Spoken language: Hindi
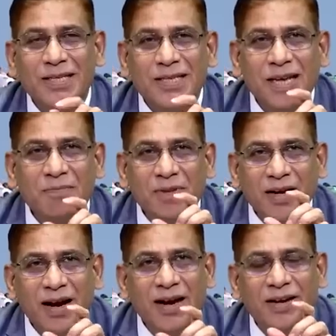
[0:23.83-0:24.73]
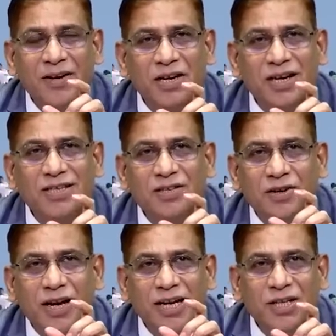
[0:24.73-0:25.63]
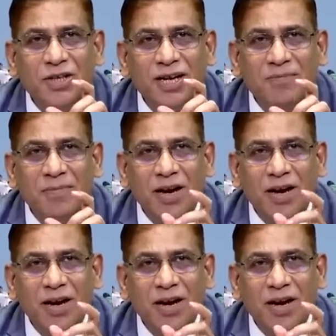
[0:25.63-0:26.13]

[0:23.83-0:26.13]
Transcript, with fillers: इसलिए मेरा इंटरेस्ट रिलीजन